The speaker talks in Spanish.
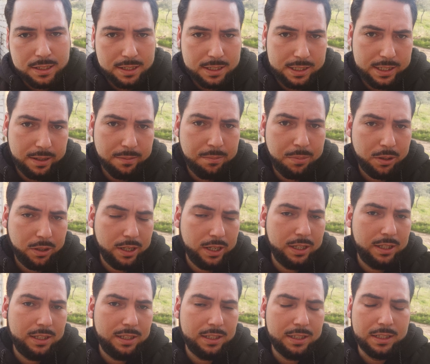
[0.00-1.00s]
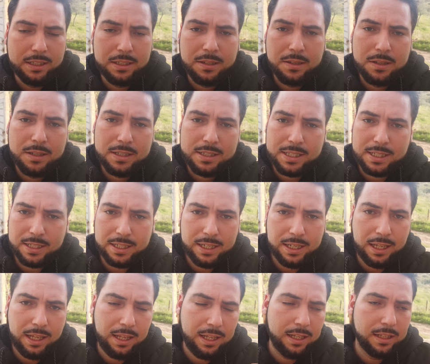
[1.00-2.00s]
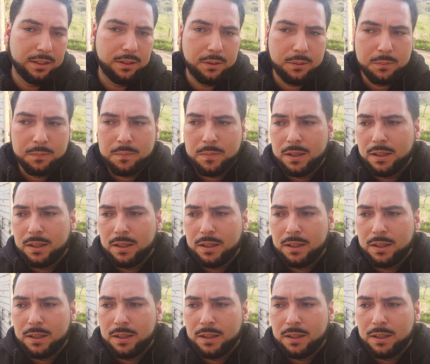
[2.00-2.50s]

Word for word: si el proyectil se queda dentro.